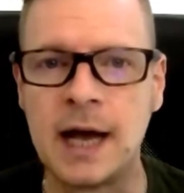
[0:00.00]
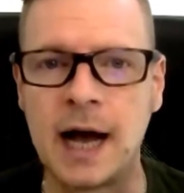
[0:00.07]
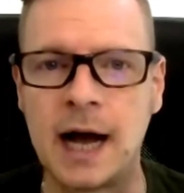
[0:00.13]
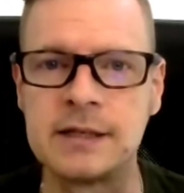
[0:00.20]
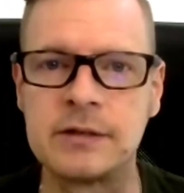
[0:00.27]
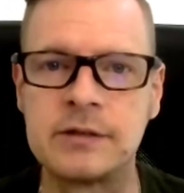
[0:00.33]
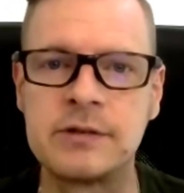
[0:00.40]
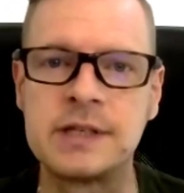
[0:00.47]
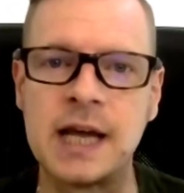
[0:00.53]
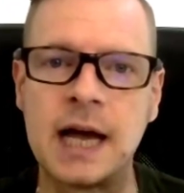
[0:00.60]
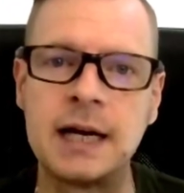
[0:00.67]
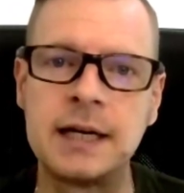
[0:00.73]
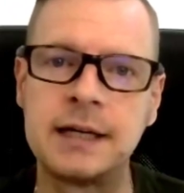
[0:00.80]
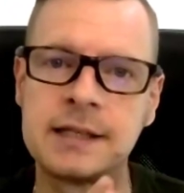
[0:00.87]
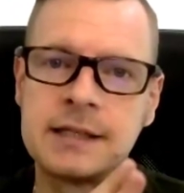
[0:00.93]
Also zu
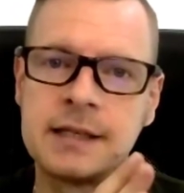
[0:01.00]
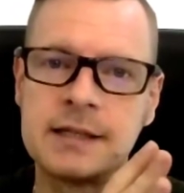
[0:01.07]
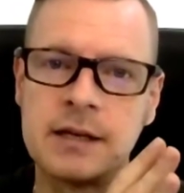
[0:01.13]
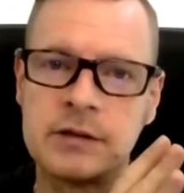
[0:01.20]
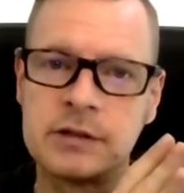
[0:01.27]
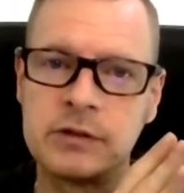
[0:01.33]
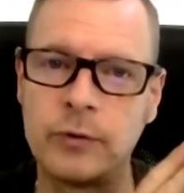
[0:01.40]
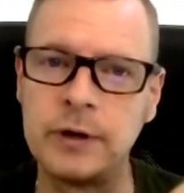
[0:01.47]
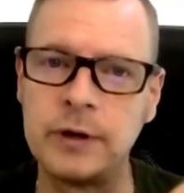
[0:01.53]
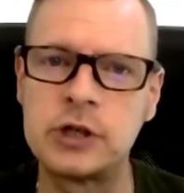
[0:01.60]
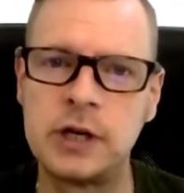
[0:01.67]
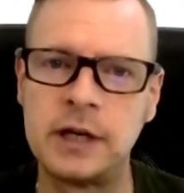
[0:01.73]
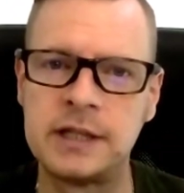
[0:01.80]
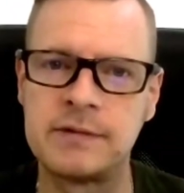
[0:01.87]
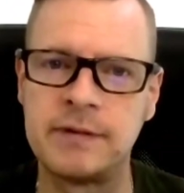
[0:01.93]
sagen, dass das aus
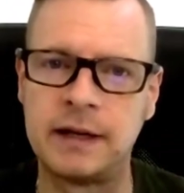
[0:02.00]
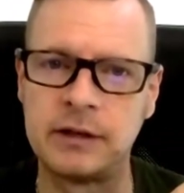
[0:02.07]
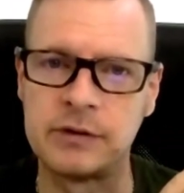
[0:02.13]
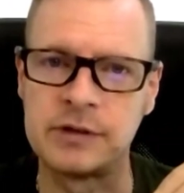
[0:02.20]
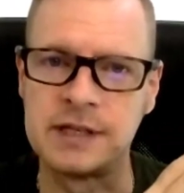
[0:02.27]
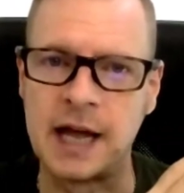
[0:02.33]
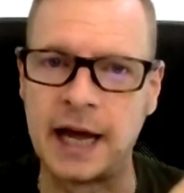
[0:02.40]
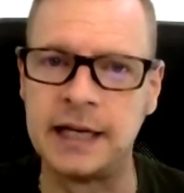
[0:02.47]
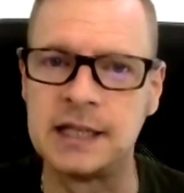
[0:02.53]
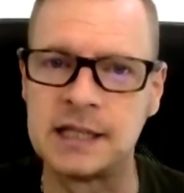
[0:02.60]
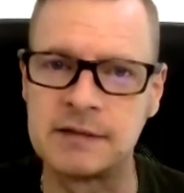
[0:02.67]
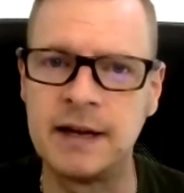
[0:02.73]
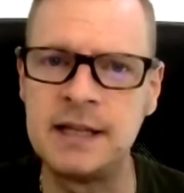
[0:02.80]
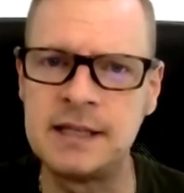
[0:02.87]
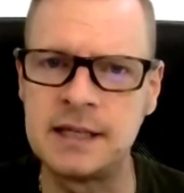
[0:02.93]
Deutschland
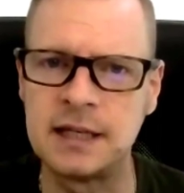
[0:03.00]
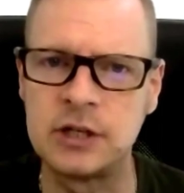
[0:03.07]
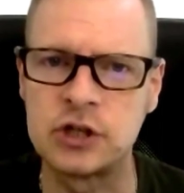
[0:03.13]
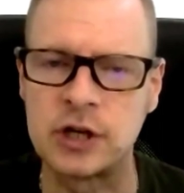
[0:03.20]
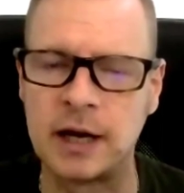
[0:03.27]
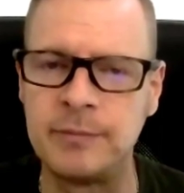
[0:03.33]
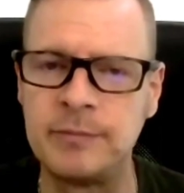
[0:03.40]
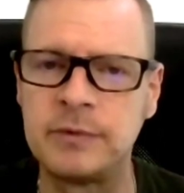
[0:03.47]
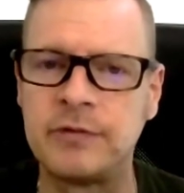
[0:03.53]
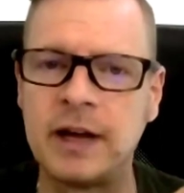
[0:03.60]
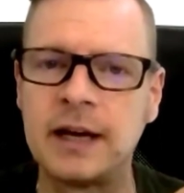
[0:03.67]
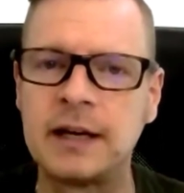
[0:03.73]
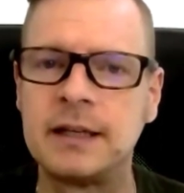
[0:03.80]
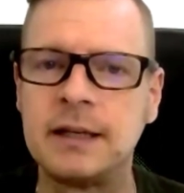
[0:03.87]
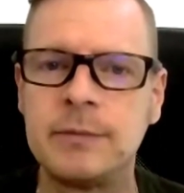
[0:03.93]
2021 stammt,
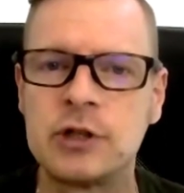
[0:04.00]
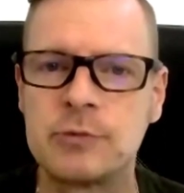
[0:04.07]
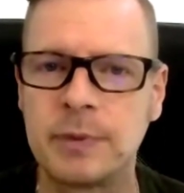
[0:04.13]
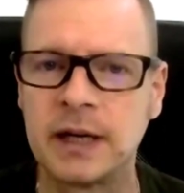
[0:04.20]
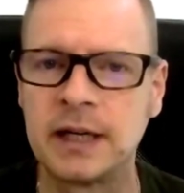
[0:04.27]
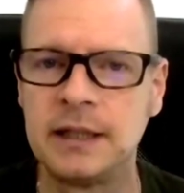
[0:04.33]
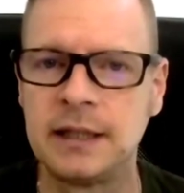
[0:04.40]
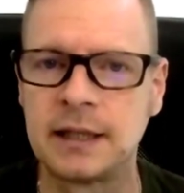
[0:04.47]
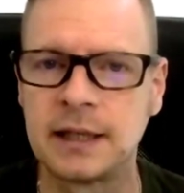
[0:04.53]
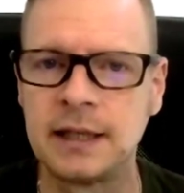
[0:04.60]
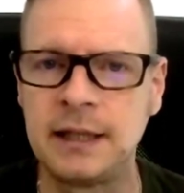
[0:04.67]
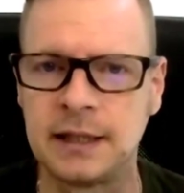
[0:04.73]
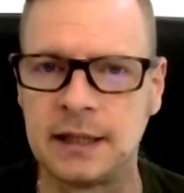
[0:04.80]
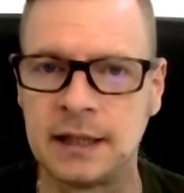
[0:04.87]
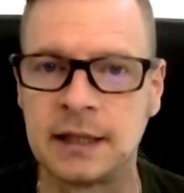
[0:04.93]
wäre dementsprechend nicht
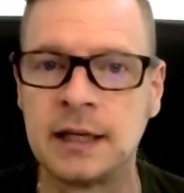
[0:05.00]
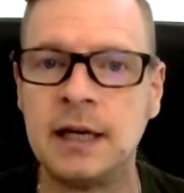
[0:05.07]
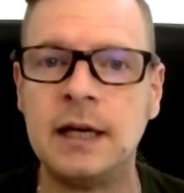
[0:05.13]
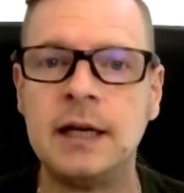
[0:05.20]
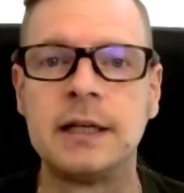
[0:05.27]
richtig.